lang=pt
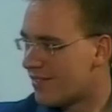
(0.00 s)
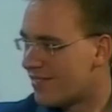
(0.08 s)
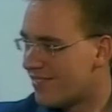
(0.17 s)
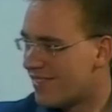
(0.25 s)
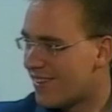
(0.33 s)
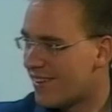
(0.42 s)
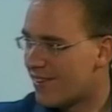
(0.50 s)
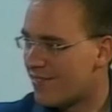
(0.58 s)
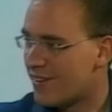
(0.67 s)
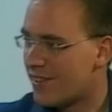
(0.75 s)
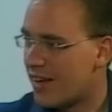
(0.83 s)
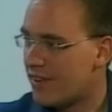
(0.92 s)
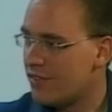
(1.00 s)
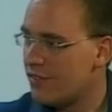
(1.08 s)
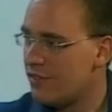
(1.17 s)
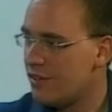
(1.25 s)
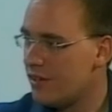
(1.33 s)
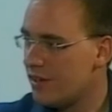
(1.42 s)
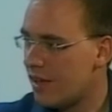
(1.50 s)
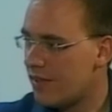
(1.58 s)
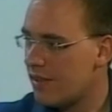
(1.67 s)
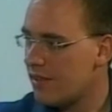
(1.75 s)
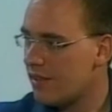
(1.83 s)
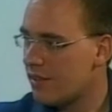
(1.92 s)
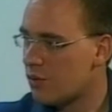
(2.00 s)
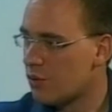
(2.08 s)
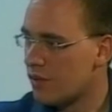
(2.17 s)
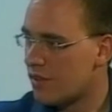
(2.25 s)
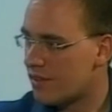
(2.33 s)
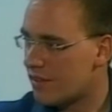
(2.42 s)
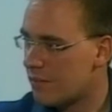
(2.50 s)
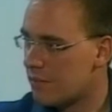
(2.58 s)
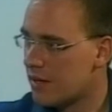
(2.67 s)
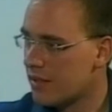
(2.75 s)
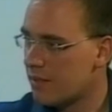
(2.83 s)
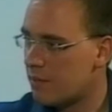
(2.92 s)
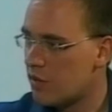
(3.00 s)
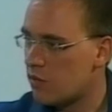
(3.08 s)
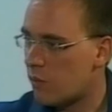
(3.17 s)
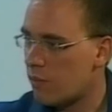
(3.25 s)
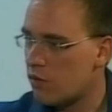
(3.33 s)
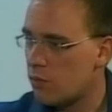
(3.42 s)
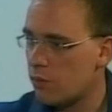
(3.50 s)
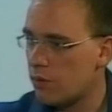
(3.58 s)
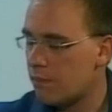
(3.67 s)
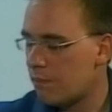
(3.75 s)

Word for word: na, na verdade, de atender toda essa demanda, principalmente por,